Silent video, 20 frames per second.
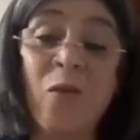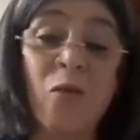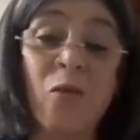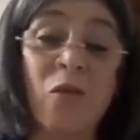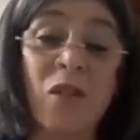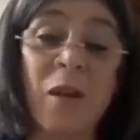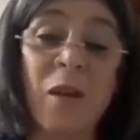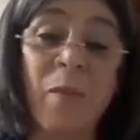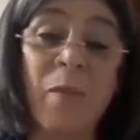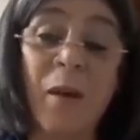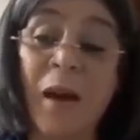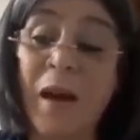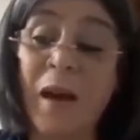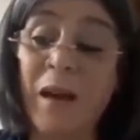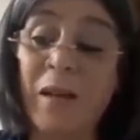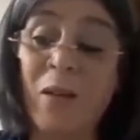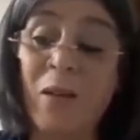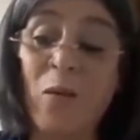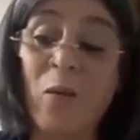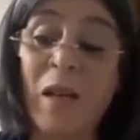
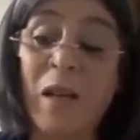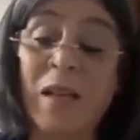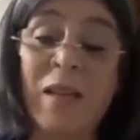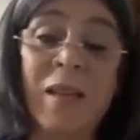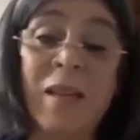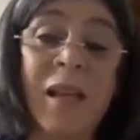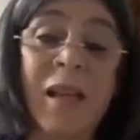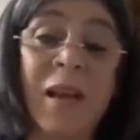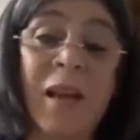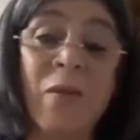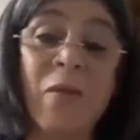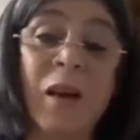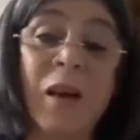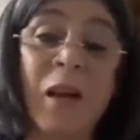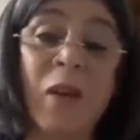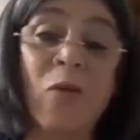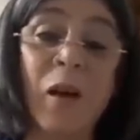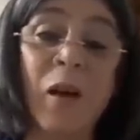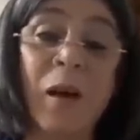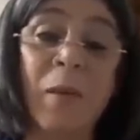وجابها للوالد تاعي
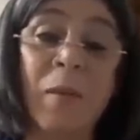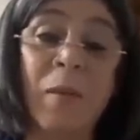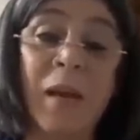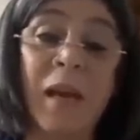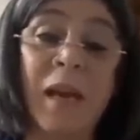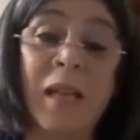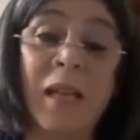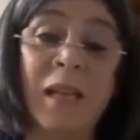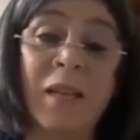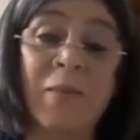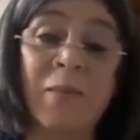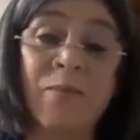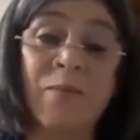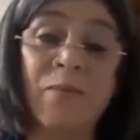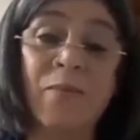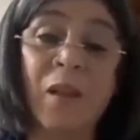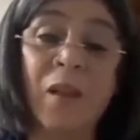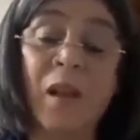وقال له خبيها لي